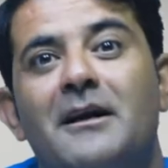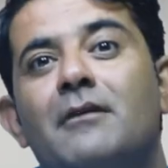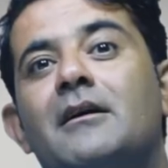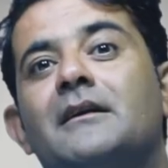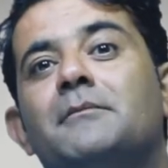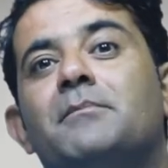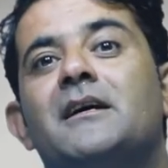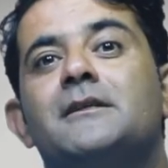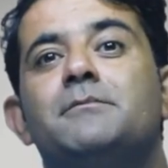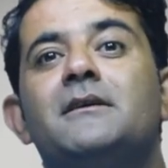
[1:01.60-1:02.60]
पहलवान के
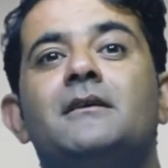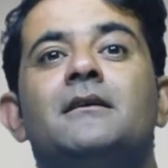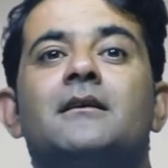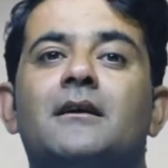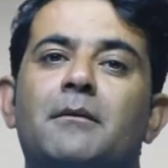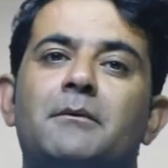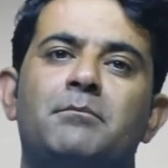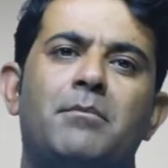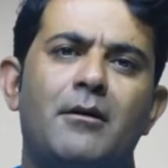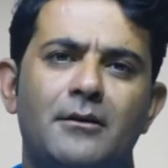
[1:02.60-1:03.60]
पास भी कभी
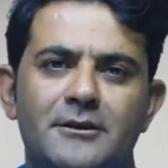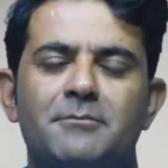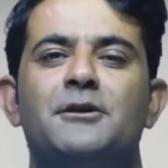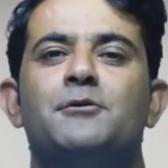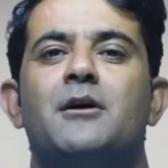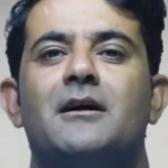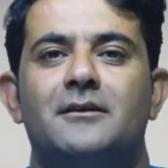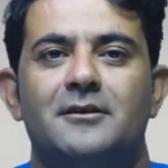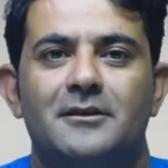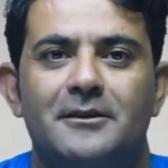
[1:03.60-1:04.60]
बहुत जमीन हुआ
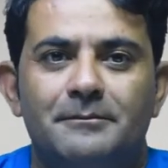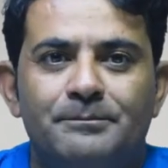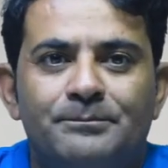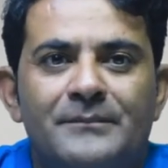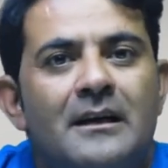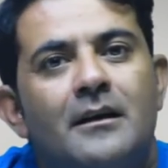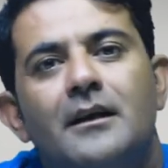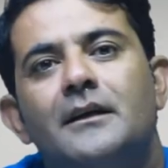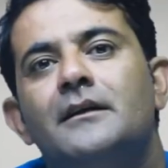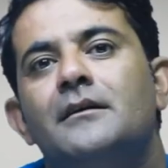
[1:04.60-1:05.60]
करती थी
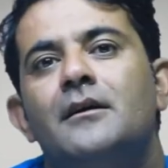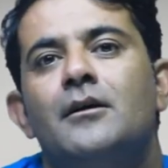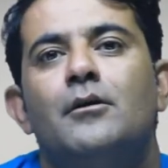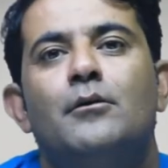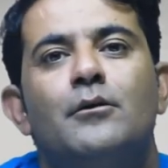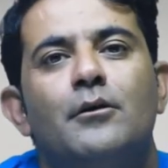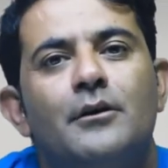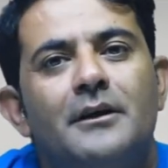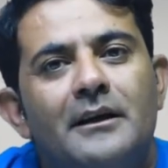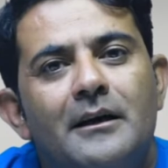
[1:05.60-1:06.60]
लेकिन
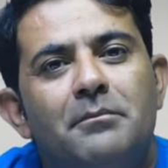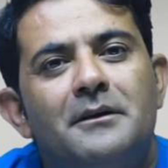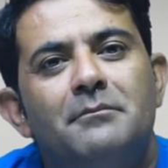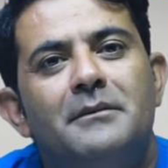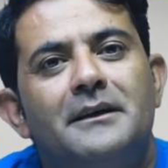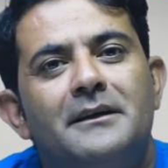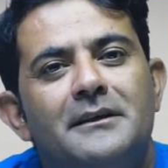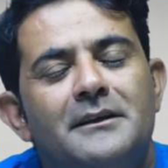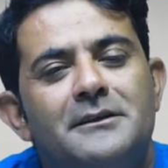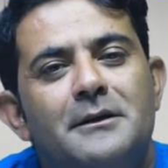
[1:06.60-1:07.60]
उन्होंने अपनी बेटी
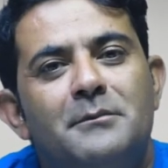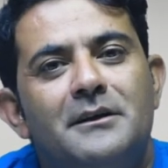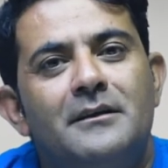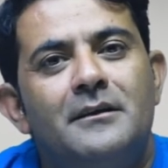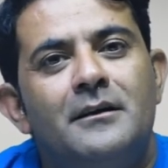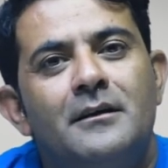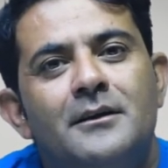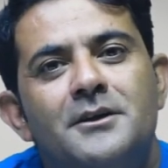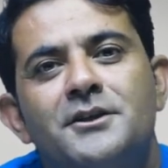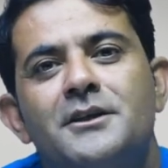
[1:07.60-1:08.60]
की जमीन
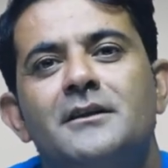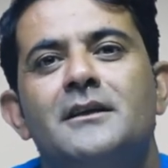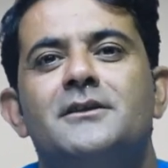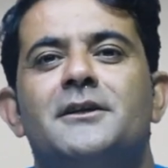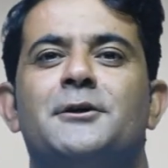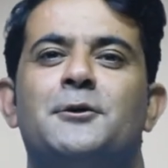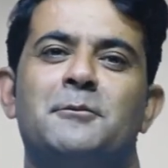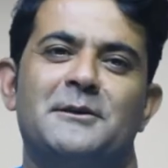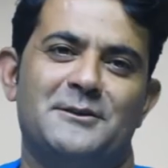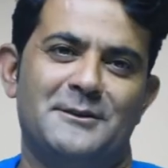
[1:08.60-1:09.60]
शिंदे शेठ को
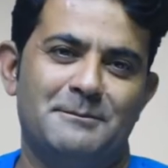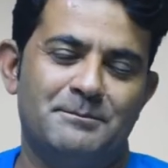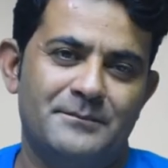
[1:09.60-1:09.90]
बेच दी